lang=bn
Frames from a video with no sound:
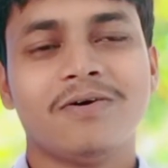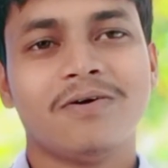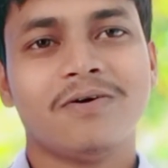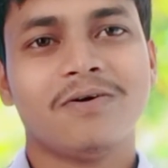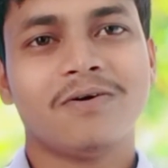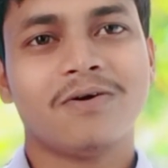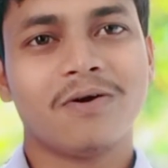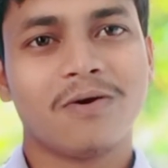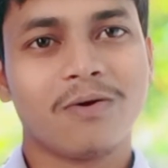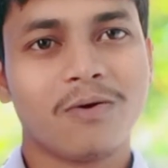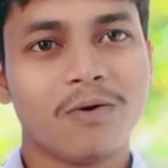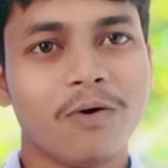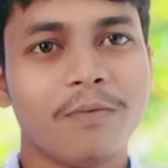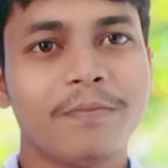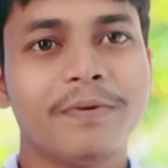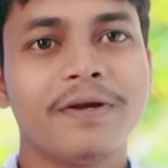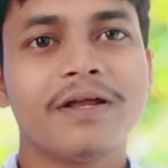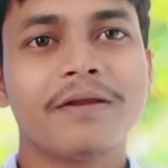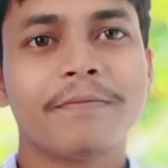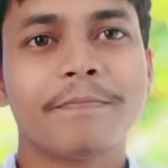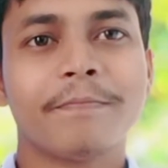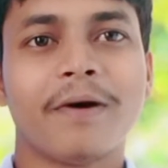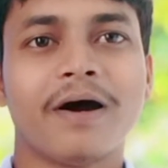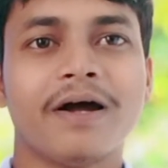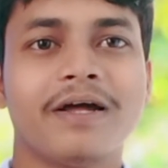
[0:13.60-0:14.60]
লোভের
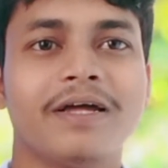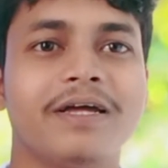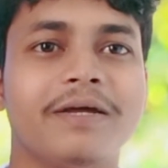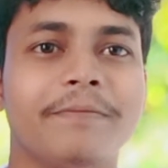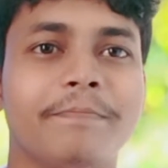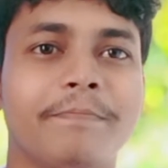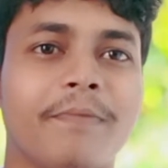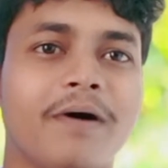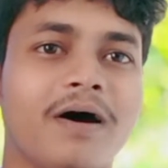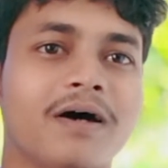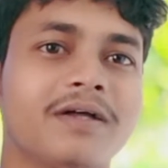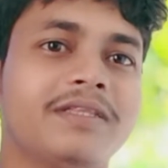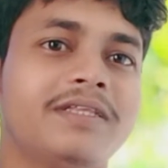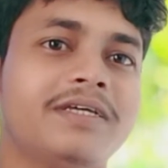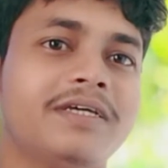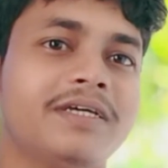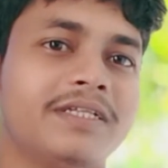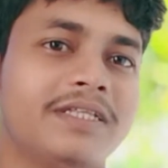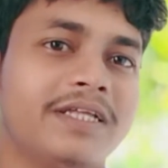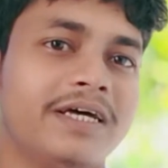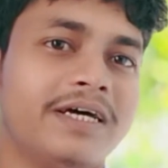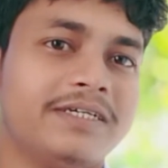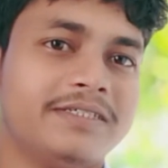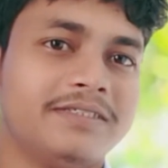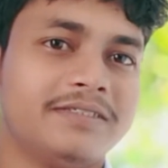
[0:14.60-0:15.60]
পায়ে পা দিয়ে
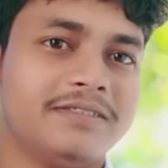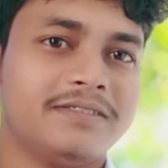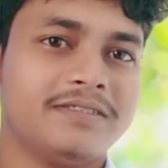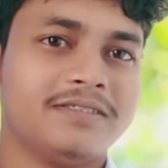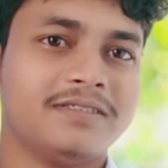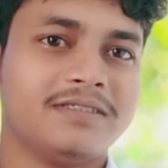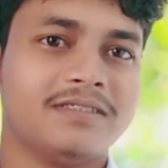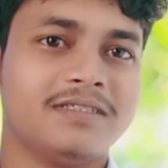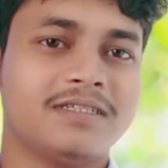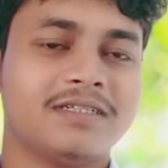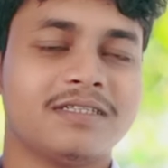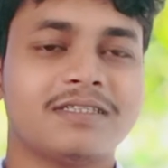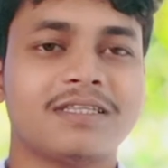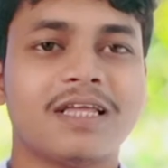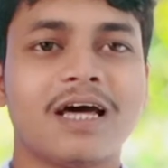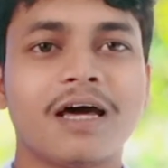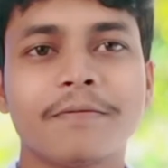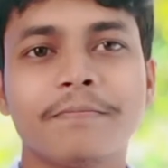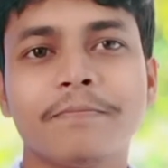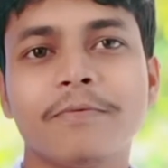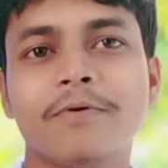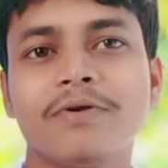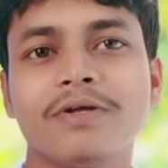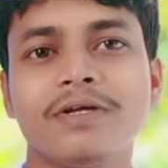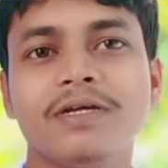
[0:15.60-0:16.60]
দেয়
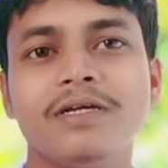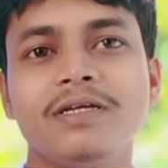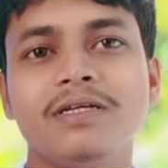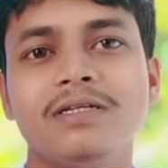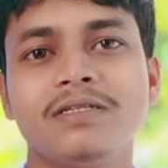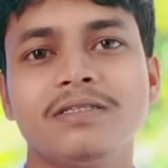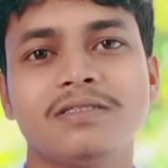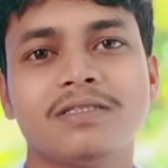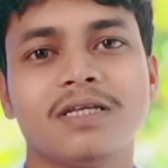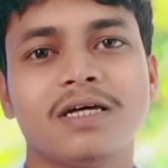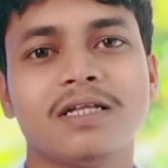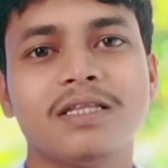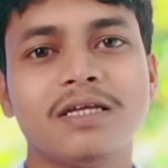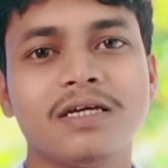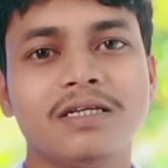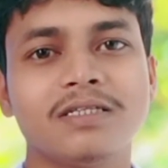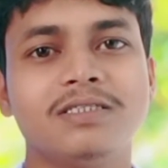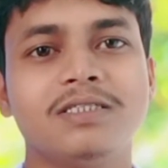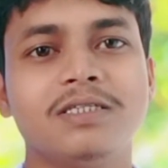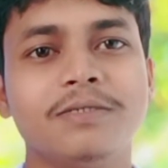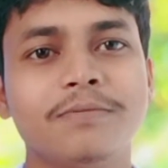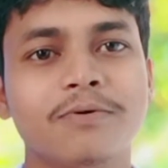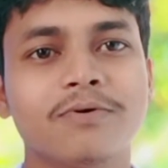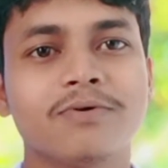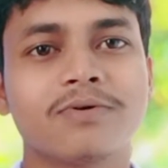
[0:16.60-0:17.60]
তারপরই তাদের
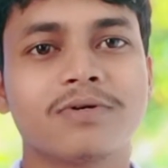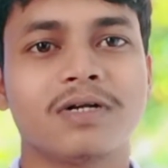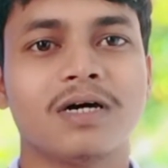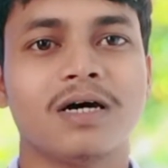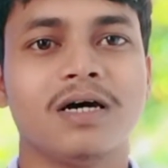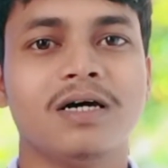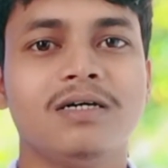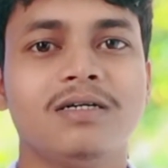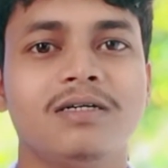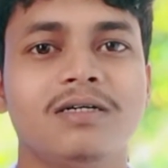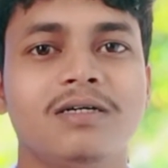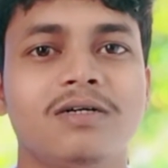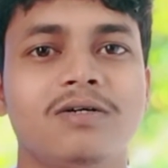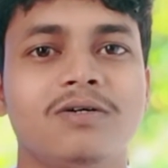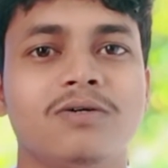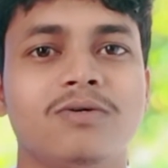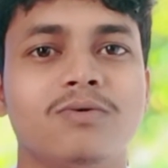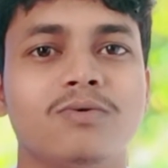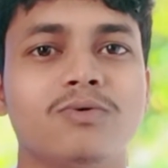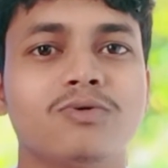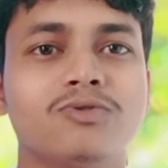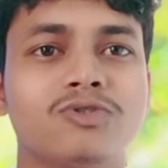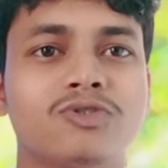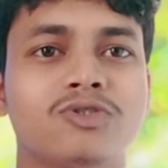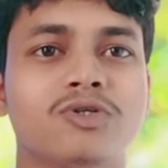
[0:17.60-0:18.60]
জীবনটা
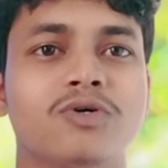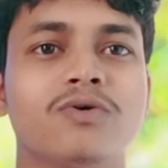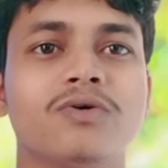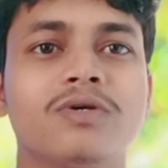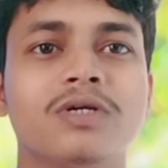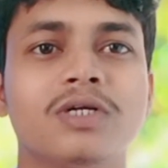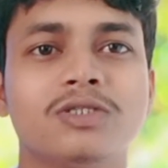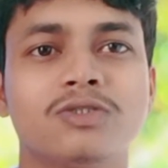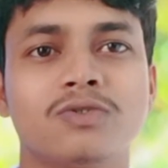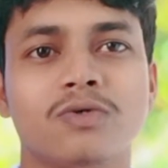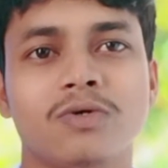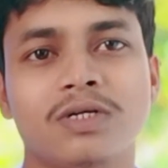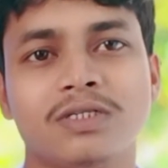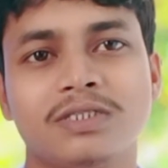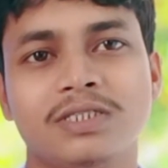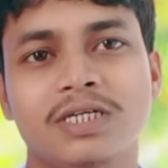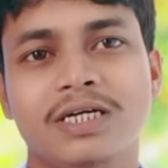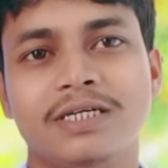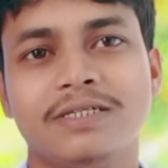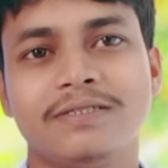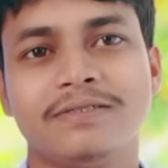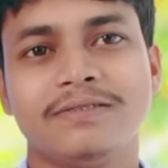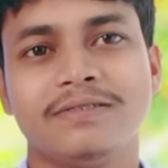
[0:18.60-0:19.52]
উচ্ছন্নে চলে যায়